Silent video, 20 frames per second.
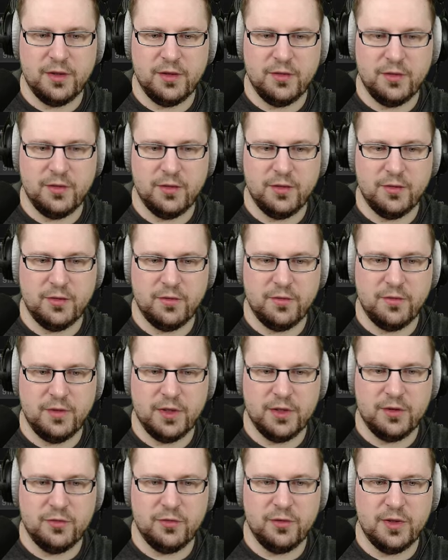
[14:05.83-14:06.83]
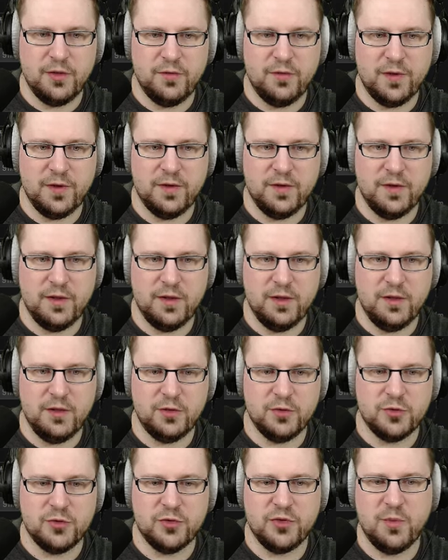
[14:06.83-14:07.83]
euh, on va tout effacer.
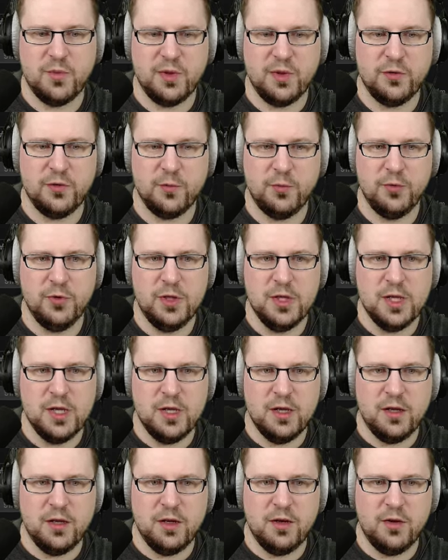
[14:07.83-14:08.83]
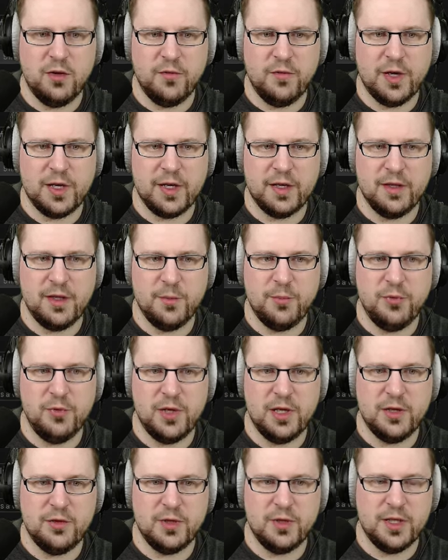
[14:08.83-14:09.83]
Non, je sais pas si on peut. on va regarder un peu
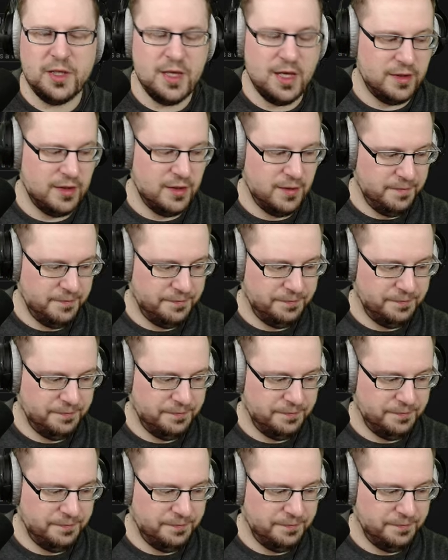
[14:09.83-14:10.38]
là dans les gardiens.